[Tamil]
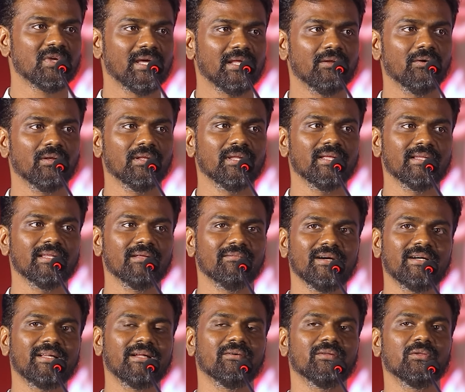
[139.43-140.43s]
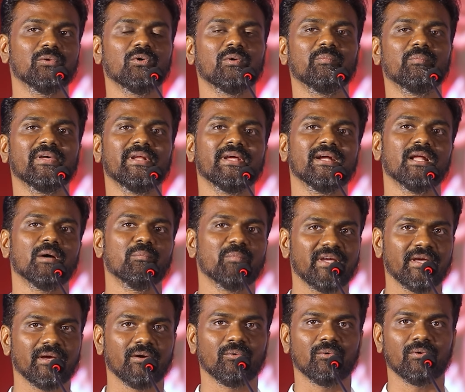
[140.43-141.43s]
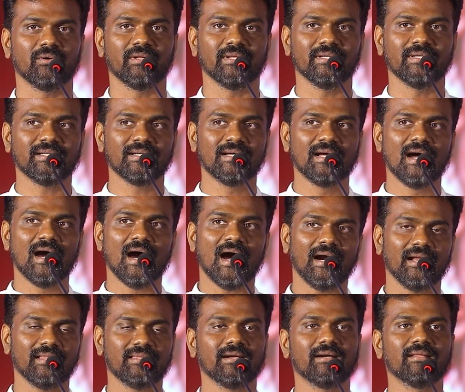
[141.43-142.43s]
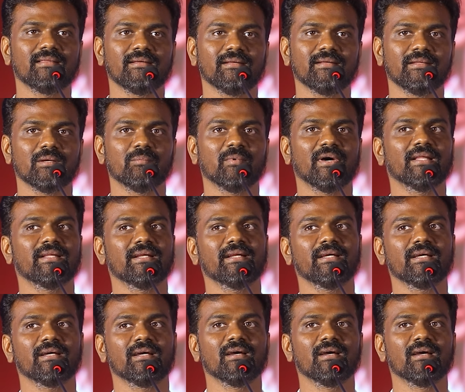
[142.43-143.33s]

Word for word: இது வந்து இந்த வெற்றி வந்து ஒரு பெரிய நம்பிக்கையை கொடுக்குது அடுத்தடுத்து இந்த மாதிரி